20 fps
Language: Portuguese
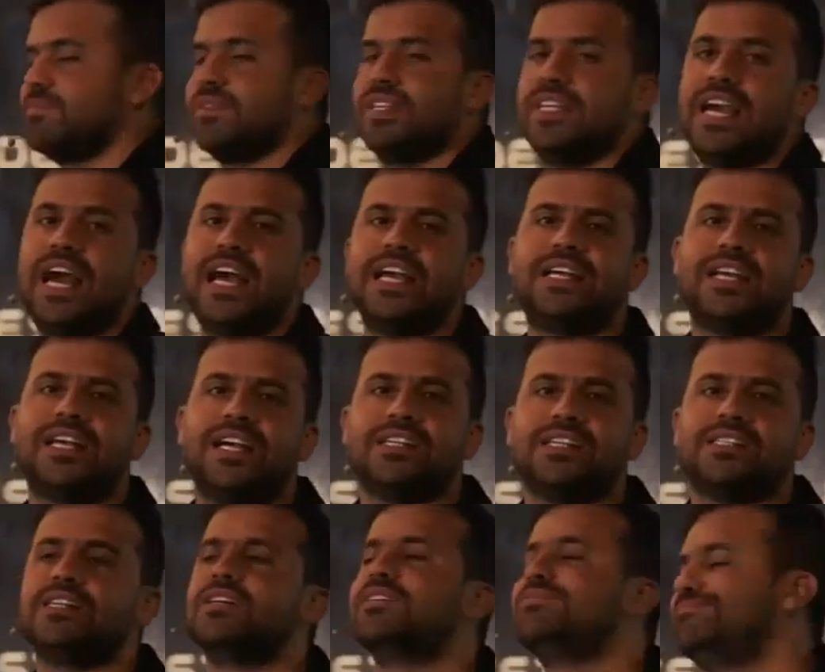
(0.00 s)
E a
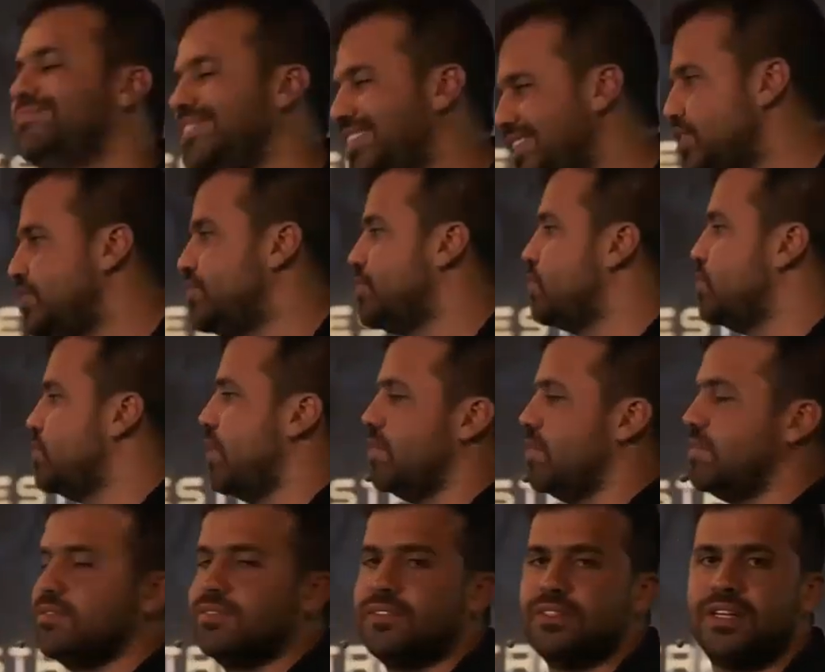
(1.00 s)
riqueza? individual.
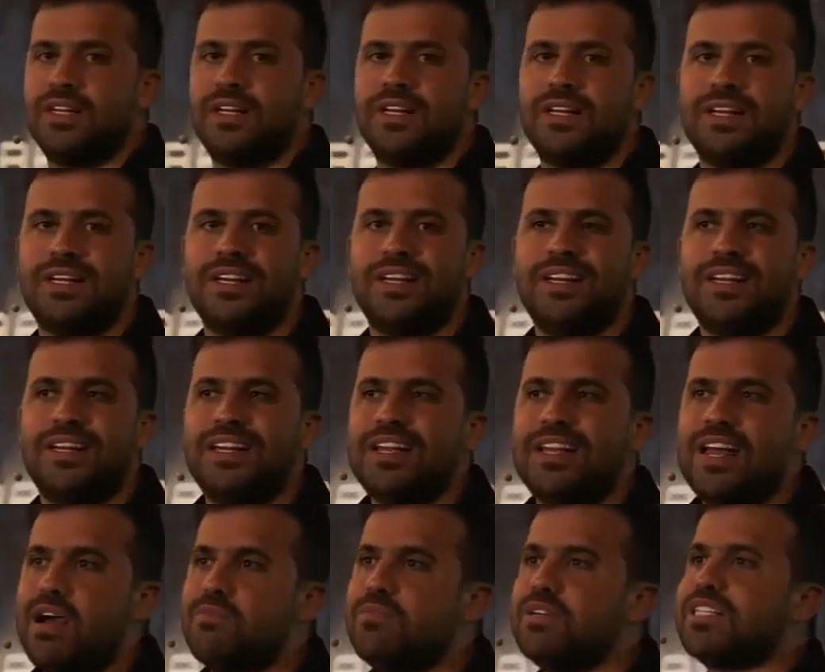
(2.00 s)

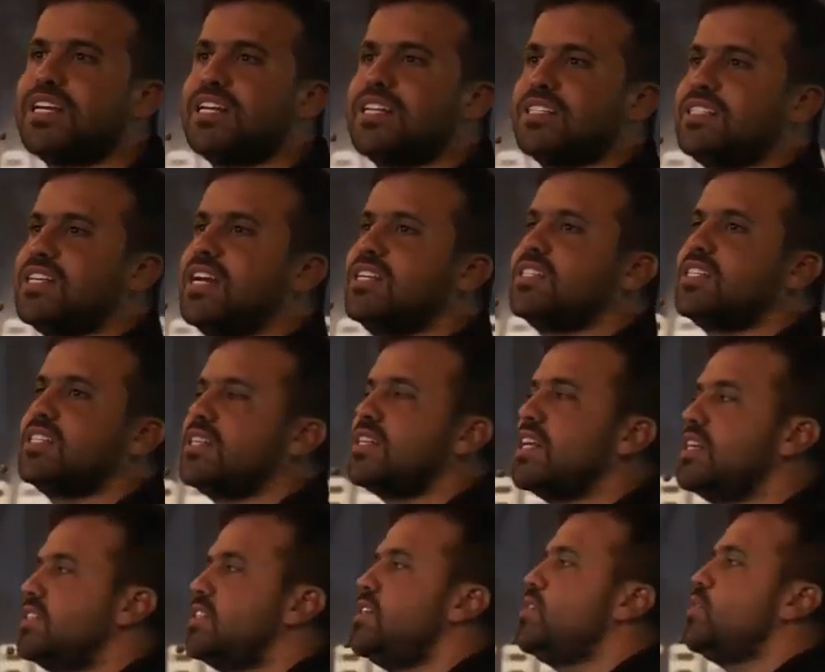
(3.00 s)
É muito interessante, você tem
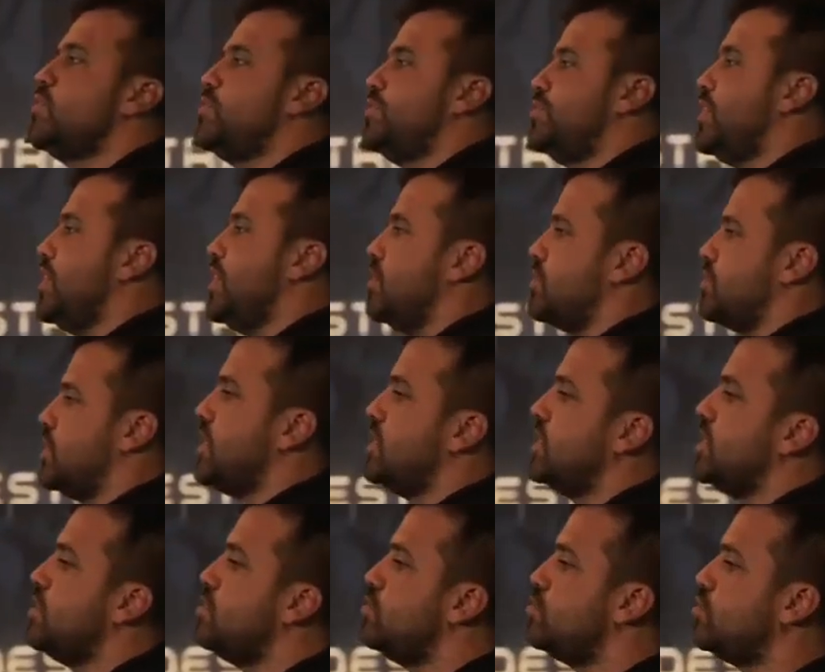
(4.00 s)
cinco filhos, você
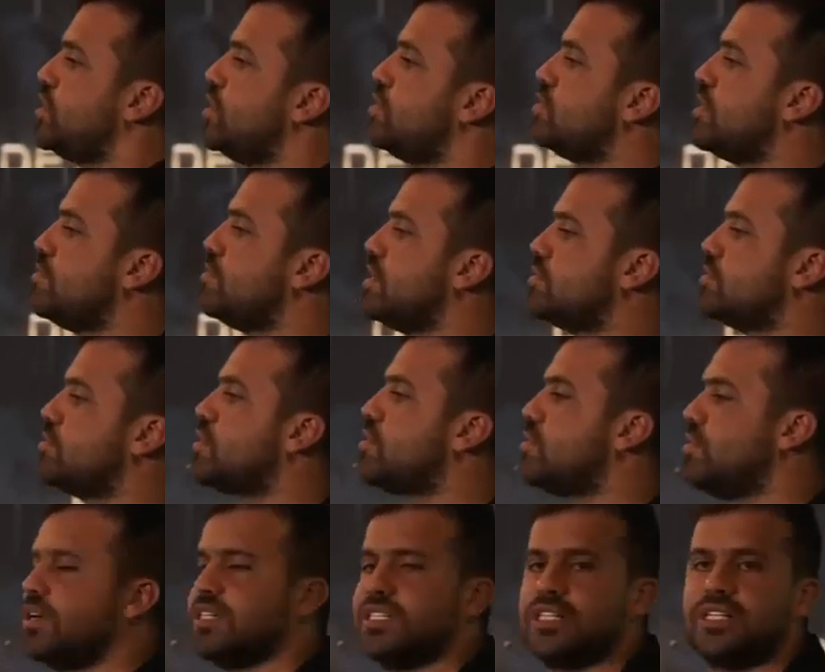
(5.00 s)
ensina os cinco da mesma
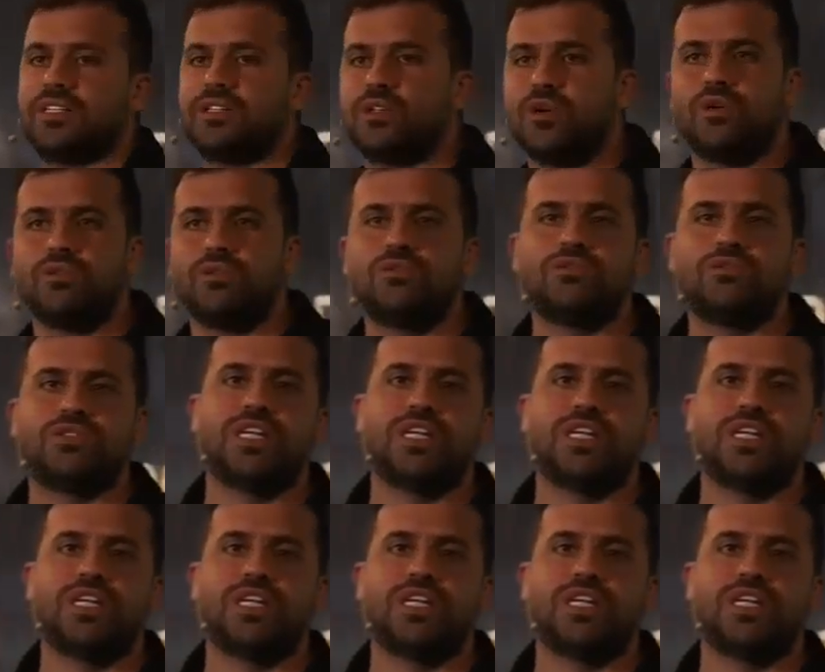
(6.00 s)
coisa, todos